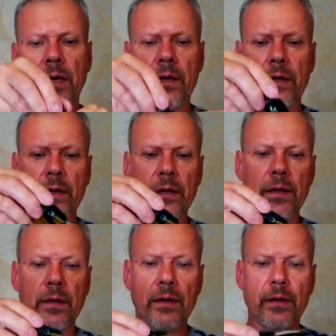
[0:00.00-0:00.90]
э,
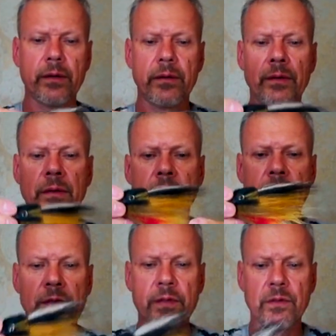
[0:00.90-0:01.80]
э,
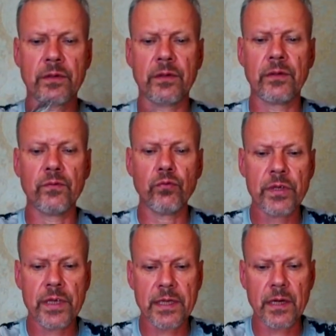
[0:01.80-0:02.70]

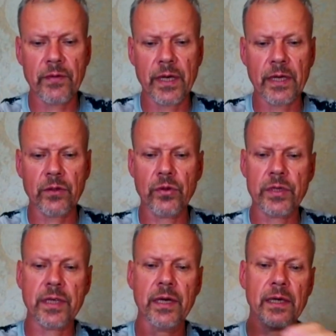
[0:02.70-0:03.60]
двухсоставная, то
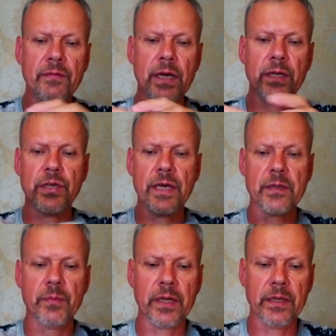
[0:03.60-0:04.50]
есть головная
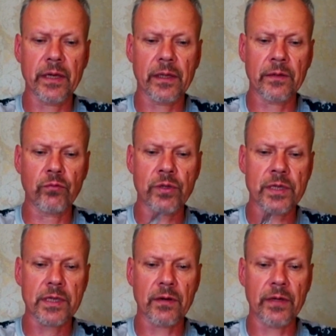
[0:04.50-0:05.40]
часть бэктейла
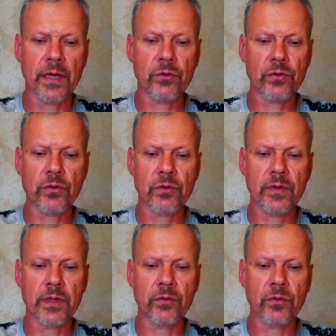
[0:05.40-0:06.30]
двухсоставная, то есть вот
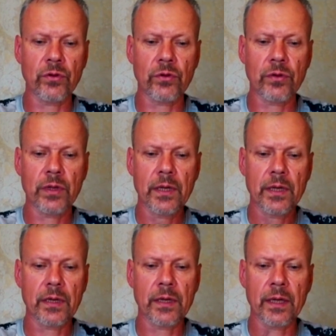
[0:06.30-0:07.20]
видно у нее
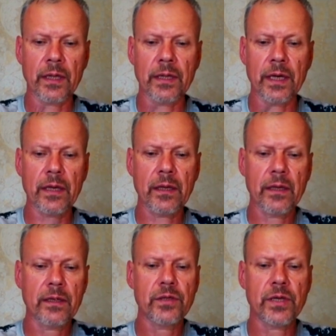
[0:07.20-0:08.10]
одна
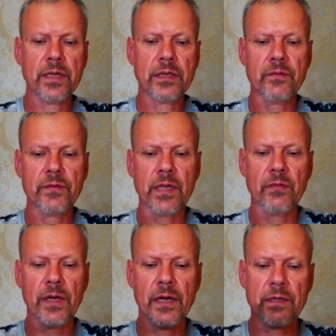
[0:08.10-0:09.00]
часть
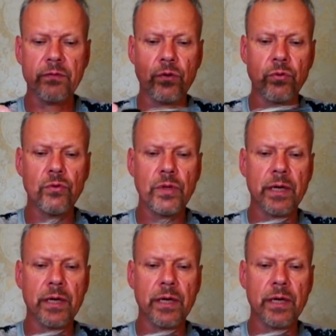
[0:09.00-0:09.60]
вставляется в другую, а